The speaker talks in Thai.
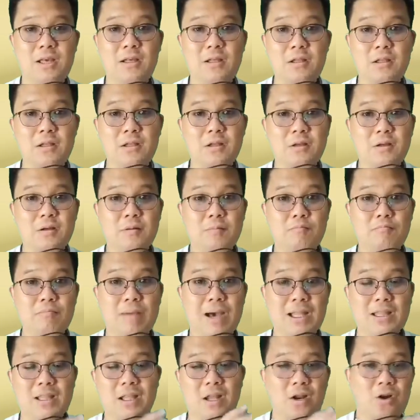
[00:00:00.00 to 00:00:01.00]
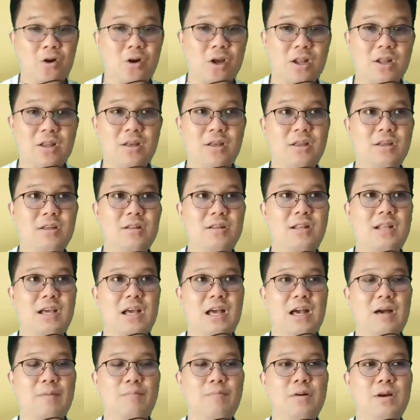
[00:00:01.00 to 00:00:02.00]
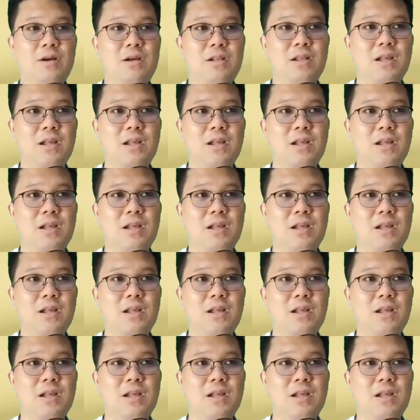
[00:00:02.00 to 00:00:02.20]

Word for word: ยมาตลอดเลยนะครับขึ้